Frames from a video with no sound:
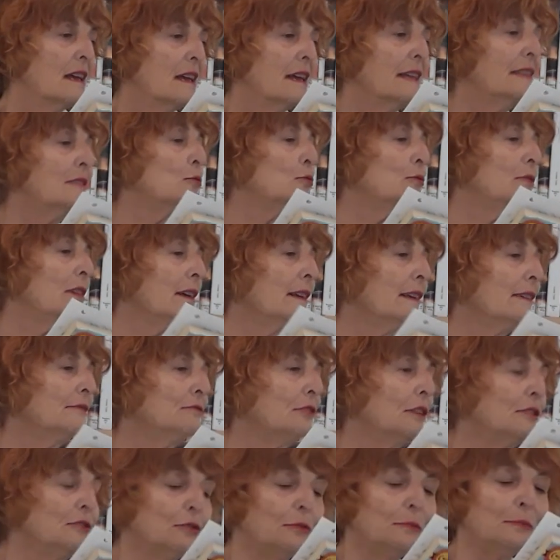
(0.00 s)
Et soudain la
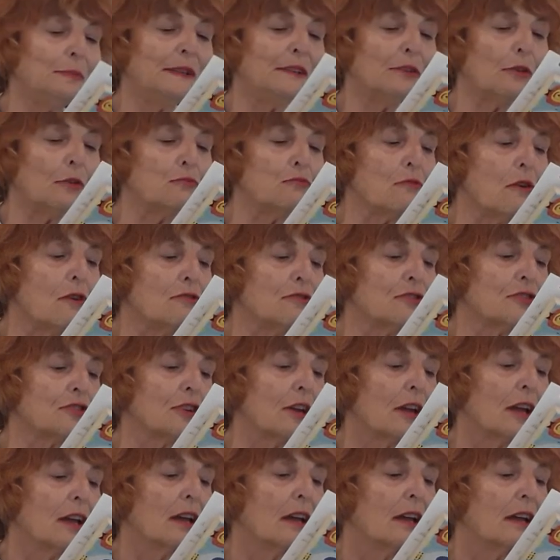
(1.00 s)
voix de Peter Walsh
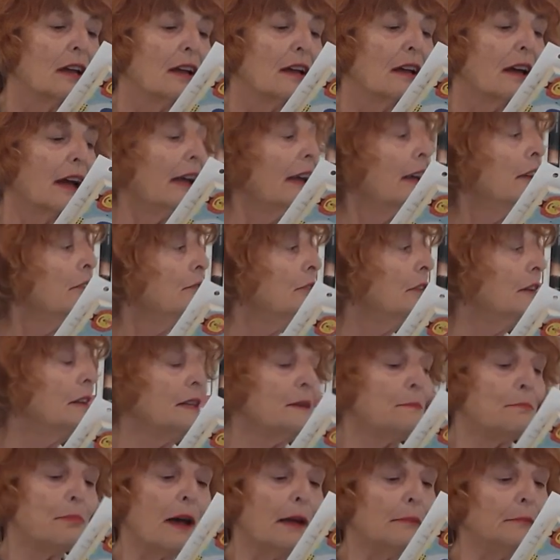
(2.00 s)

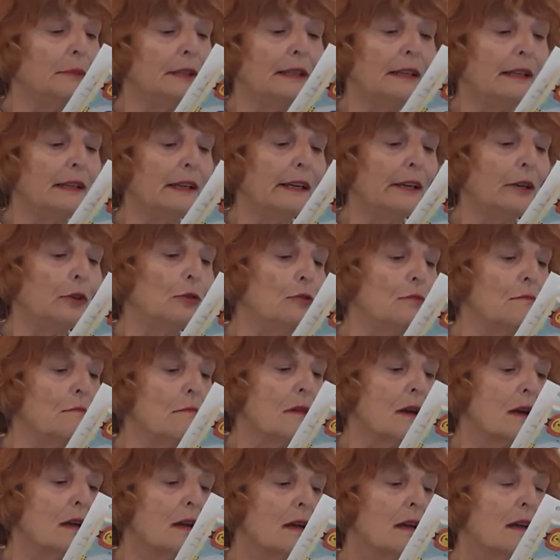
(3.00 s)
Rêverie parmi les légumes